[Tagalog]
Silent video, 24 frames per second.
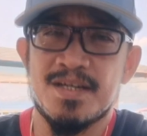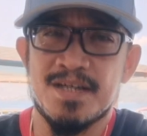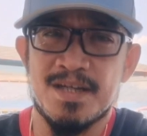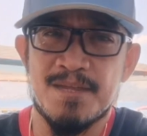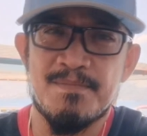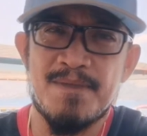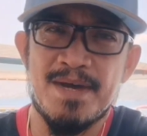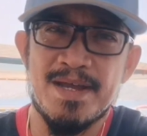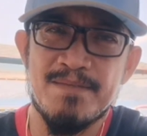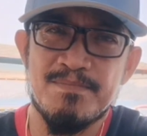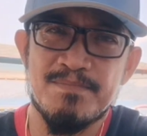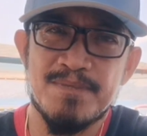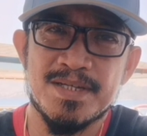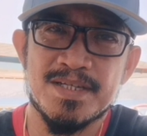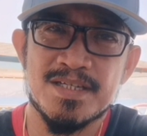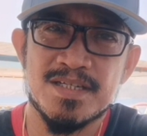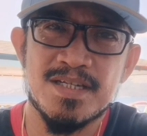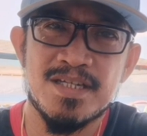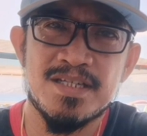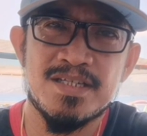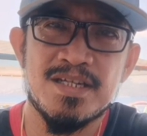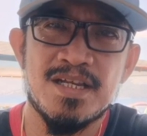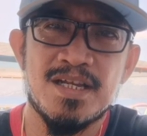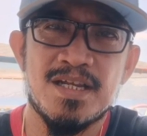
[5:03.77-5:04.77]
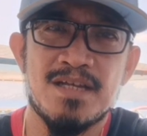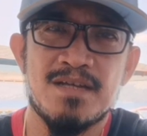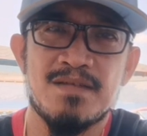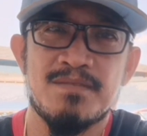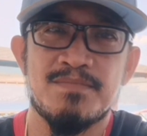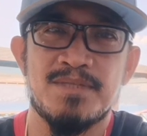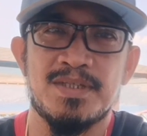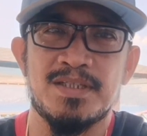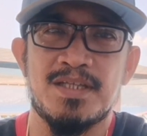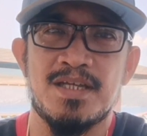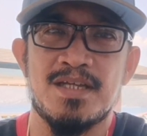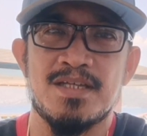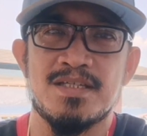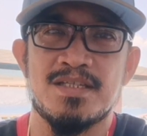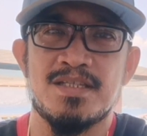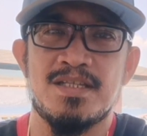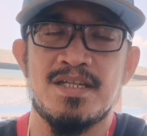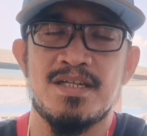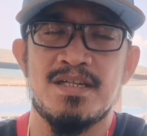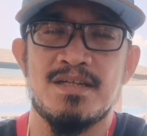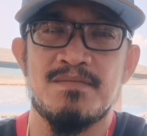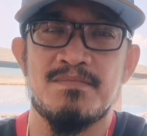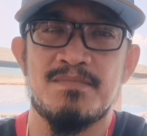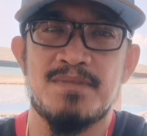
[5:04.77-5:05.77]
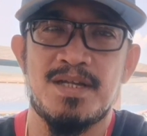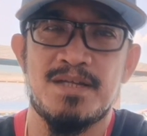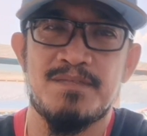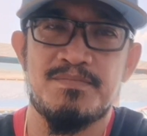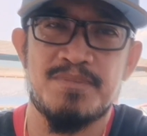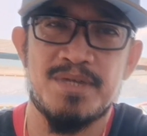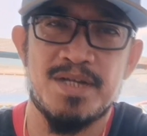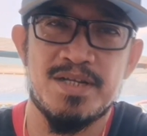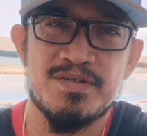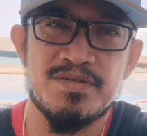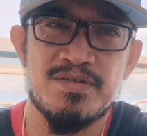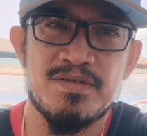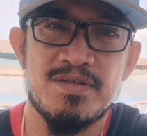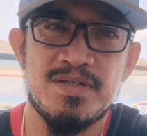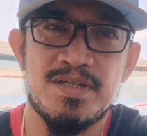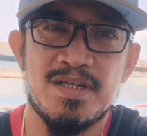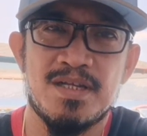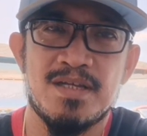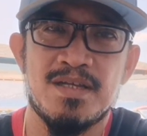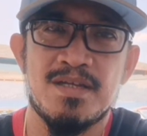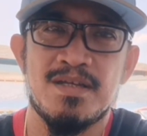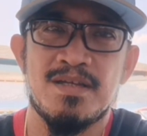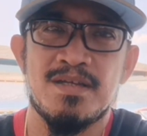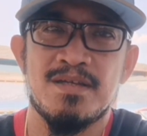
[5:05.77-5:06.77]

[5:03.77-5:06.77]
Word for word: na-bypass na siya, mataas din ang blood pressure niya,